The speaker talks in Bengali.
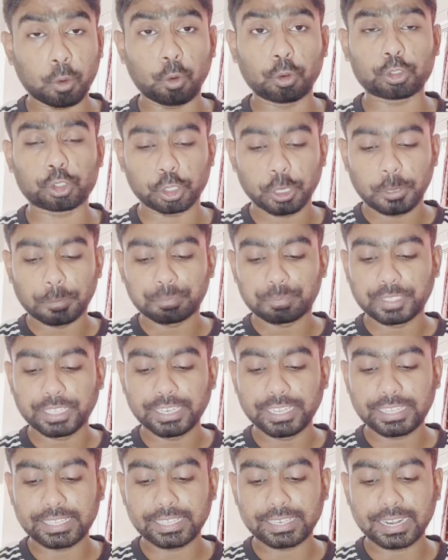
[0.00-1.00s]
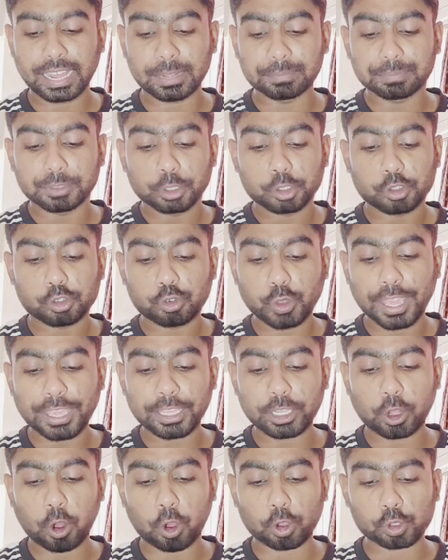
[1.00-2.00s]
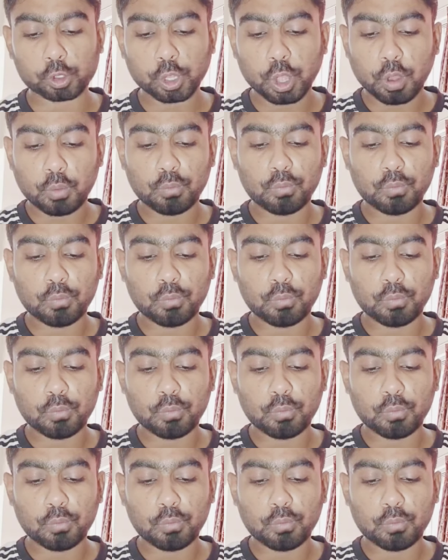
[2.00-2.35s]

কোচ তিনি কিনা স্টেইকস